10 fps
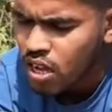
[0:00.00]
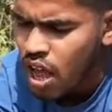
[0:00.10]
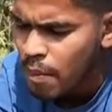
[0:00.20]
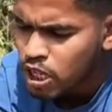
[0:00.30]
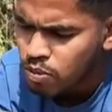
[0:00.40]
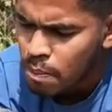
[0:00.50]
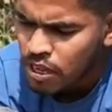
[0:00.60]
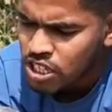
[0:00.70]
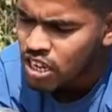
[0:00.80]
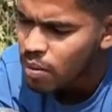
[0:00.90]
यहाँ पर इस पर
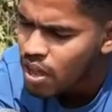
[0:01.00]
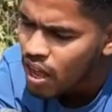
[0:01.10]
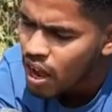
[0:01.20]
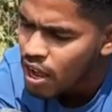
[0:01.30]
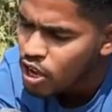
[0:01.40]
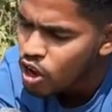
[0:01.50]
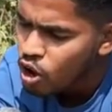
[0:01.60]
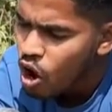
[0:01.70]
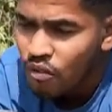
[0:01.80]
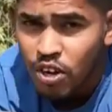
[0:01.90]
पसीना भी आ रहा है ये
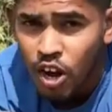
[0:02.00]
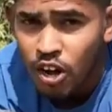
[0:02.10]
काफ़ी